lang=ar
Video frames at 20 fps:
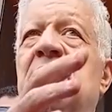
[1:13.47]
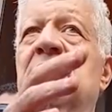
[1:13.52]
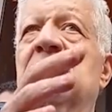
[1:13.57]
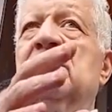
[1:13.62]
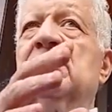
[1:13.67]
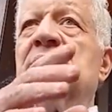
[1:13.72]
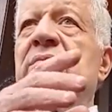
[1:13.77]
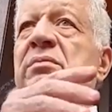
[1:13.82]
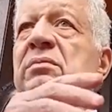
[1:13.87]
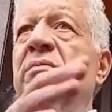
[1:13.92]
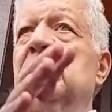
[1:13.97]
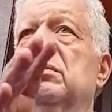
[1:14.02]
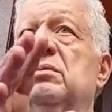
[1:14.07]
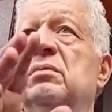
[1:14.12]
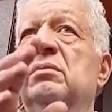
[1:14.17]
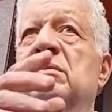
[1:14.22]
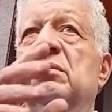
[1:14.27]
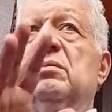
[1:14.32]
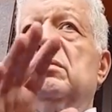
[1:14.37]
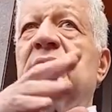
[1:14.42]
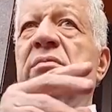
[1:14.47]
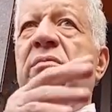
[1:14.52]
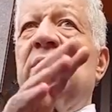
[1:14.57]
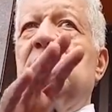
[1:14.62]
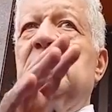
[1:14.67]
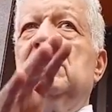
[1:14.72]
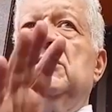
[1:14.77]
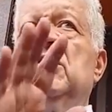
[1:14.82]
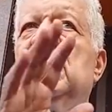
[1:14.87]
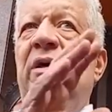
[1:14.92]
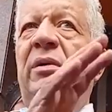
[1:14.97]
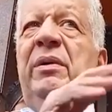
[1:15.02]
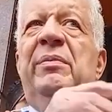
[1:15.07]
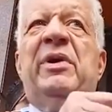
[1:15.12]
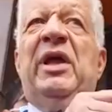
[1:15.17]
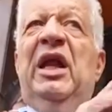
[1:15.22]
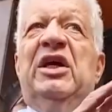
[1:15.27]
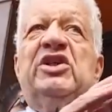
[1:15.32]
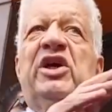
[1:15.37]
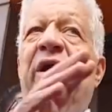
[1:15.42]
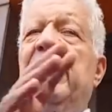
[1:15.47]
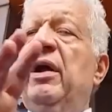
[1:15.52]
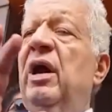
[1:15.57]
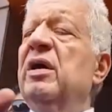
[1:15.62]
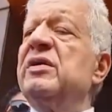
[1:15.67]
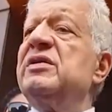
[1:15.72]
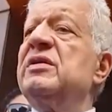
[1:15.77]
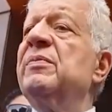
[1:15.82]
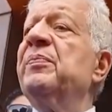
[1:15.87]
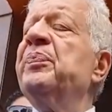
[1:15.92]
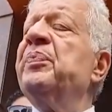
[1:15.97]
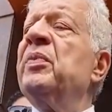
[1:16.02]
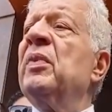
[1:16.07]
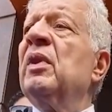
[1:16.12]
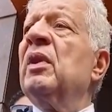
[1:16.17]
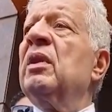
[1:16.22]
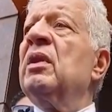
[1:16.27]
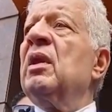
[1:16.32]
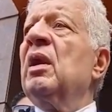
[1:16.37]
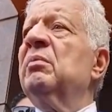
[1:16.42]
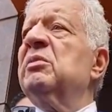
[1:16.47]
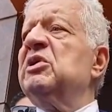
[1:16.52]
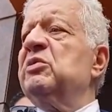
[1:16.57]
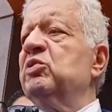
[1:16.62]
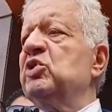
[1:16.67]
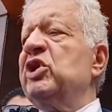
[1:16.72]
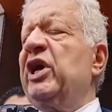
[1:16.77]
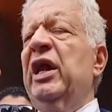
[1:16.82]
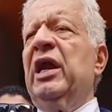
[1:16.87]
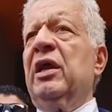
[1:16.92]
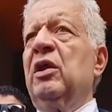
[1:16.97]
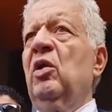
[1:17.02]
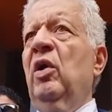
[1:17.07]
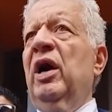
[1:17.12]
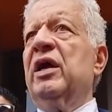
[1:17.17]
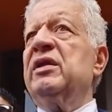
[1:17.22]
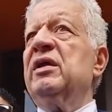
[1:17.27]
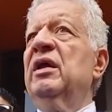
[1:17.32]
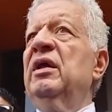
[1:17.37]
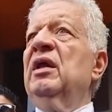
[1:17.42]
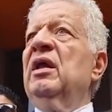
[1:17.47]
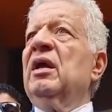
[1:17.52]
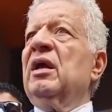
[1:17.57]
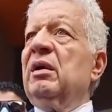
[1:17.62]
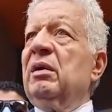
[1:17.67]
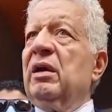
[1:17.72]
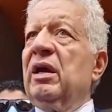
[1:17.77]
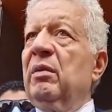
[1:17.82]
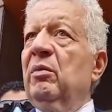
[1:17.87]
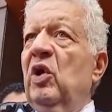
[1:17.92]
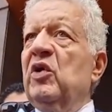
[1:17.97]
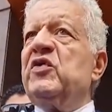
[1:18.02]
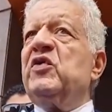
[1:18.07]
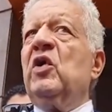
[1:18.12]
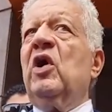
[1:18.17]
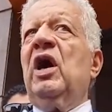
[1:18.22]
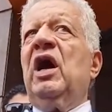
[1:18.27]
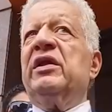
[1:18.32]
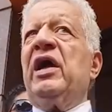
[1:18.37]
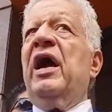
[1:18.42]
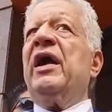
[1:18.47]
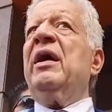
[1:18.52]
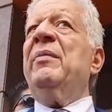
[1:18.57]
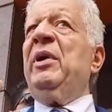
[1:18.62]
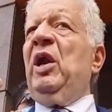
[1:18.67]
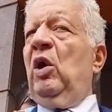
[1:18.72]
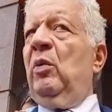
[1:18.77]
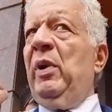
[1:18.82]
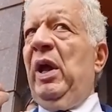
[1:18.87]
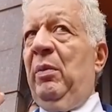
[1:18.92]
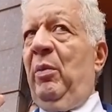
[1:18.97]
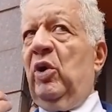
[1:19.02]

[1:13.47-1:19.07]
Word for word: عبد الحليم علي مدير الكوره يمكن عشان راس ايوه مش مشكله دلوقتي ايوه بصوا يا اعضاء جمعيه العموميه